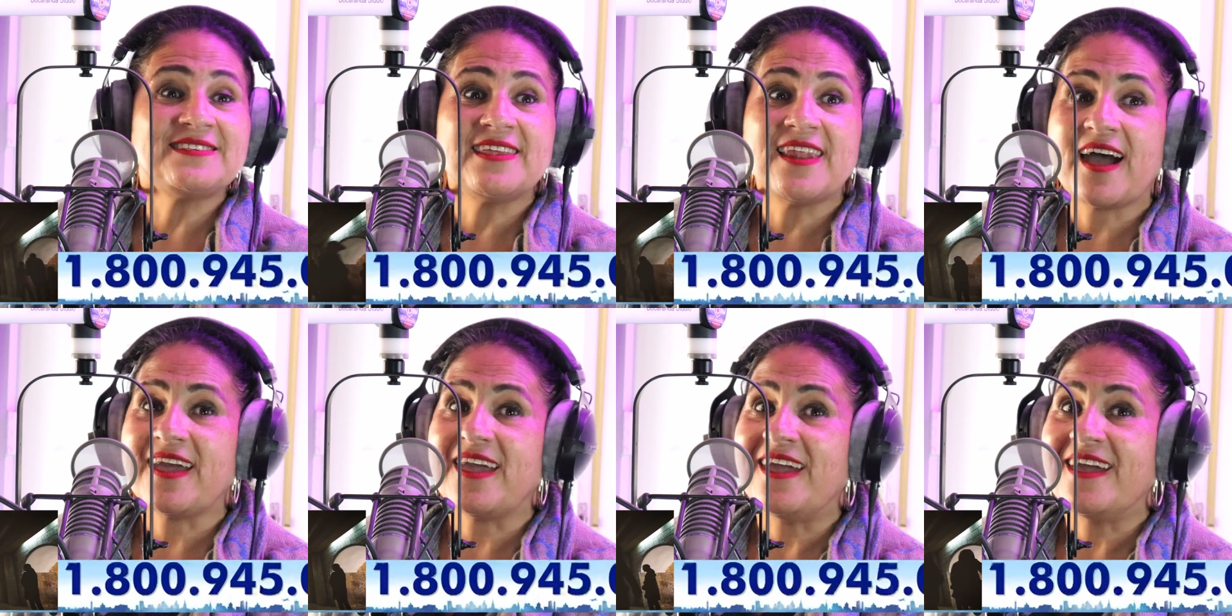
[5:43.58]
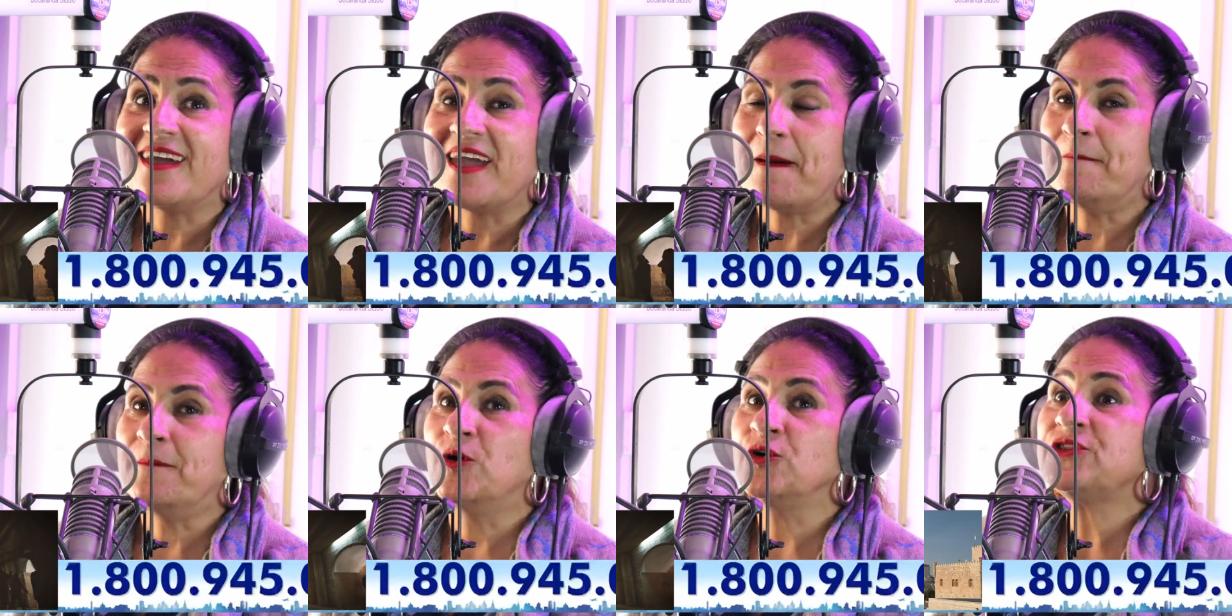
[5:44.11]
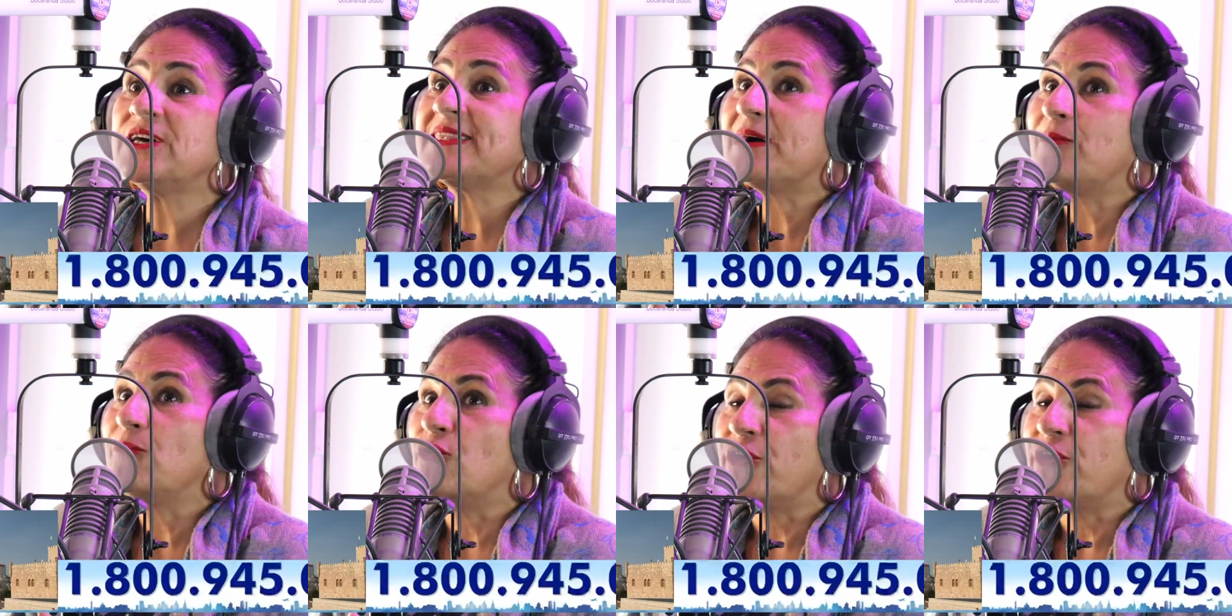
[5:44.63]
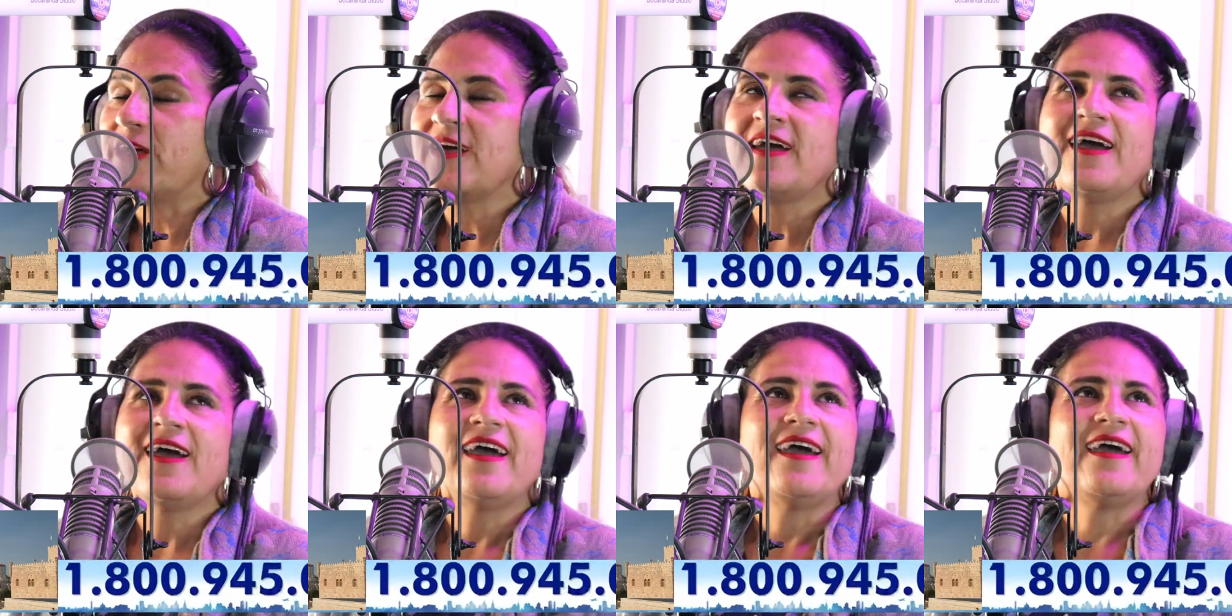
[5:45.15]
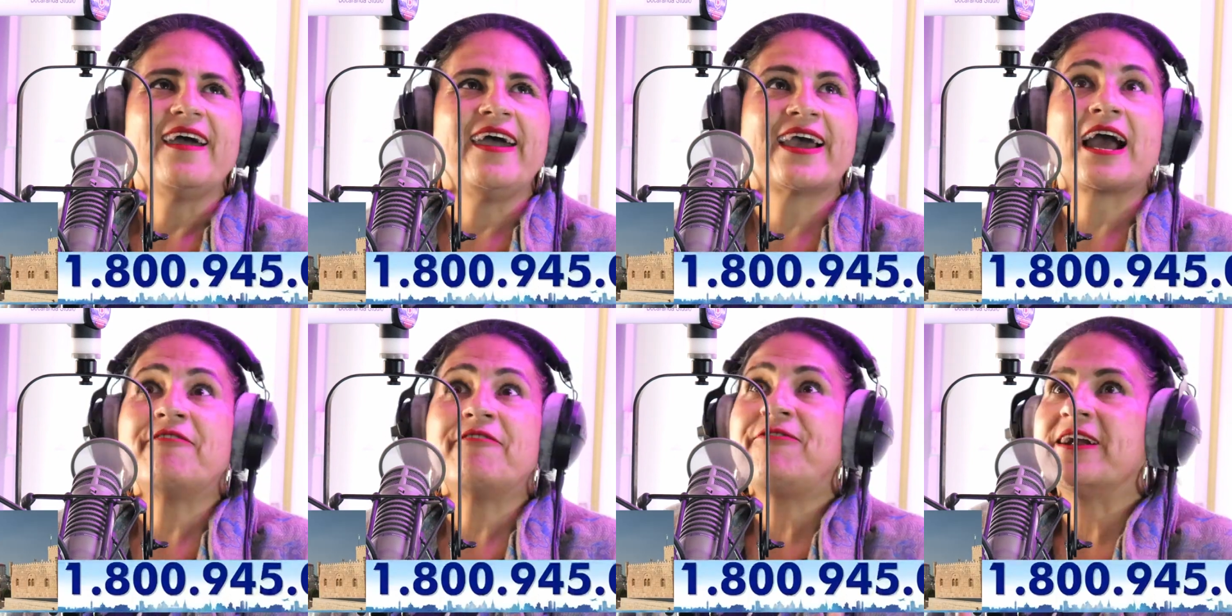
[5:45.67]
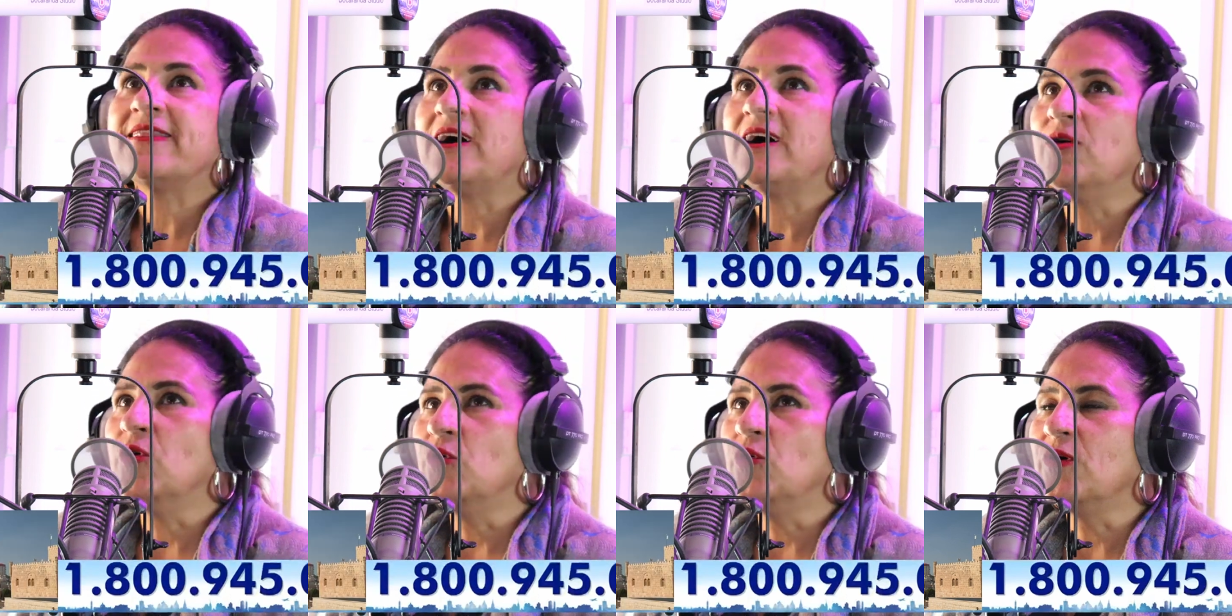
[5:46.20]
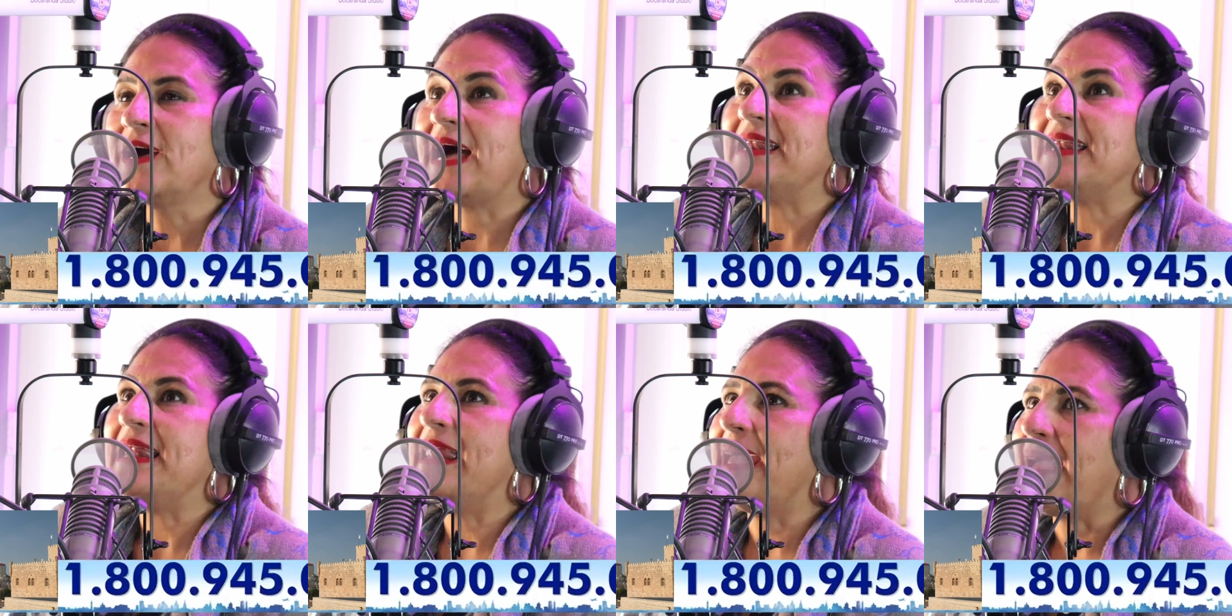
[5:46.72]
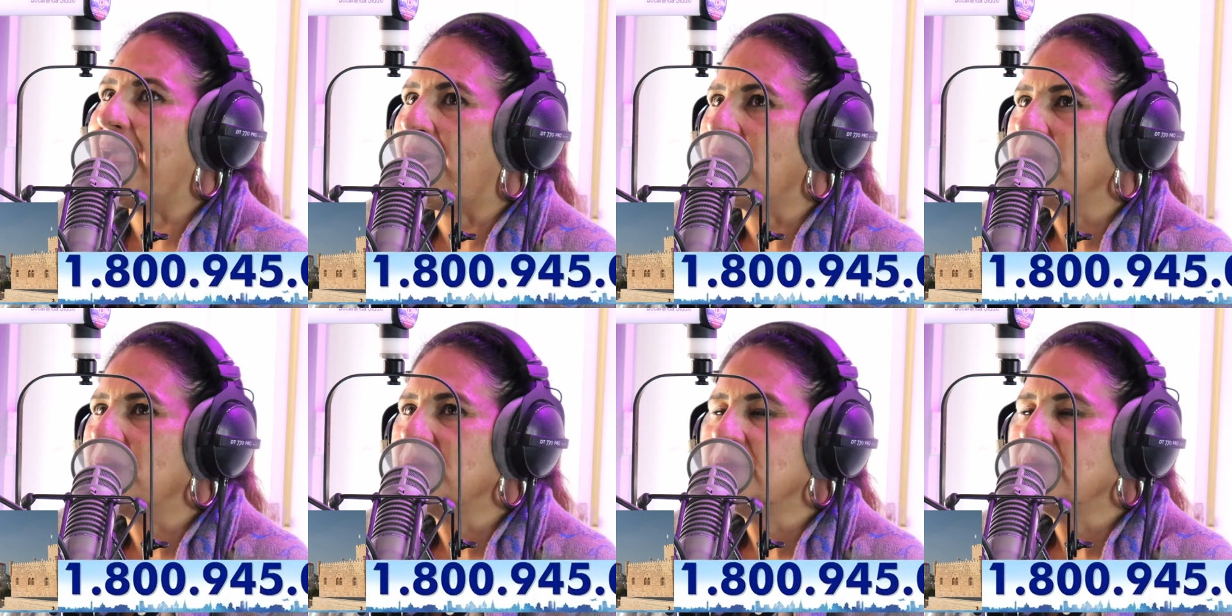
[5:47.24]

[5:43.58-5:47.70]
Sinaí, Monte Tabor, el eh, Cafarnaún, Galilea,